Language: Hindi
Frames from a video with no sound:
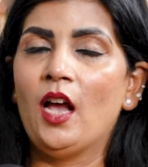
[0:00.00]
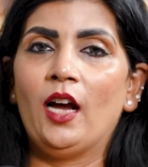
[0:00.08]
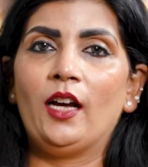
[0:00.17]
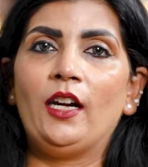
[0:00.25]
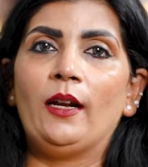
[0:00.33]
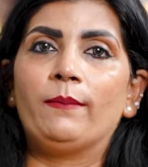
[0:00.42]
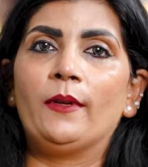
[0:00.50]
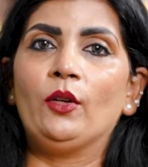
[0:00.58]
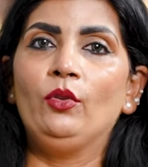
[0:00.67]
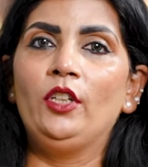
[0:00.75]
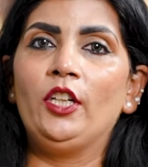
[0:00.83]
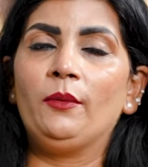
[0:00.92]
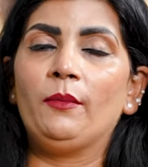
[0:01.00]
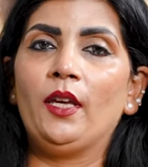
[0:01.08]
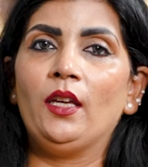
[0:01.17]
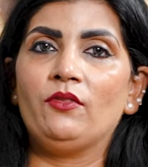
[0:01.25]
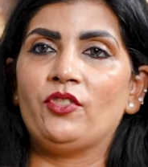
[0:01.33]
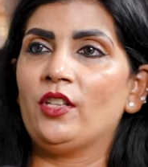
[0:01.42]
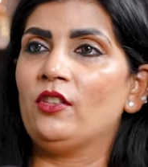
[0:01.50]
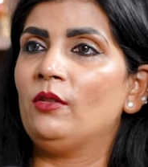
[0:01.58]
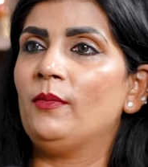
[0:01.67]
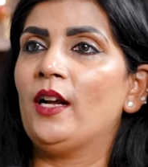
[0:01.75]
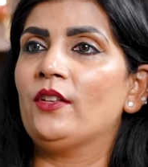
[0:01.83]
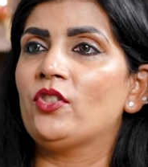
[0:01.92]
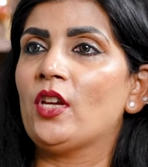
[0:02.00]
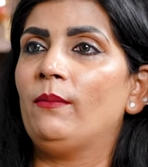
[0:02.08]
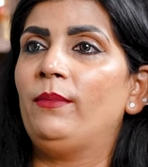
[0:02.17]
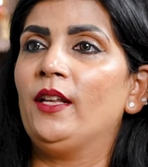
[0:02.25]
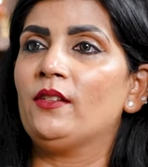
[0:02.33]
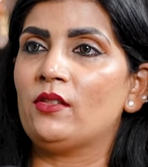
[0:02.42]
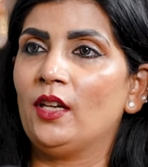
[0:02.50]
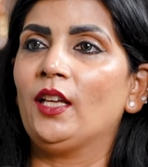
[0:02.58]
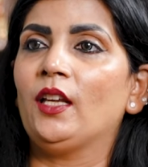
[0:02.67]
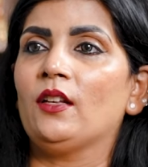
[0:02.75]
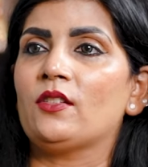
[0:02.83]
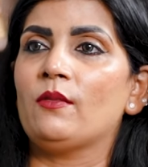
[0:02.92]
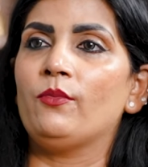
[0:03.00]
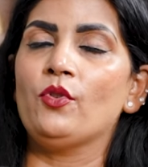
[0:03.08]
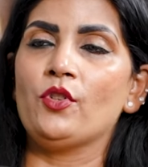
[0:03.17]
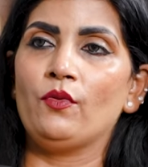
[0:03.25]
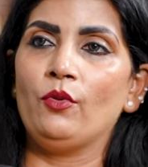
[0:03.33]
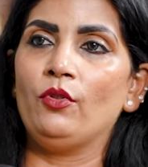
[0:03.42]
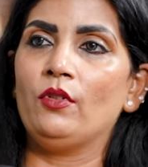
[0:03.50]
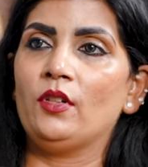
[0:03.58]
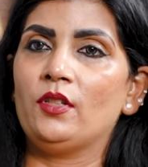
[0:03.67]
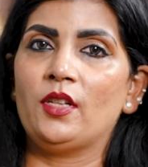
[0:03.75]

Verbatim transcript: अगर आपकी कुंडली में चंद्रमा अच्छा प्लेस नहीं है सपोज वो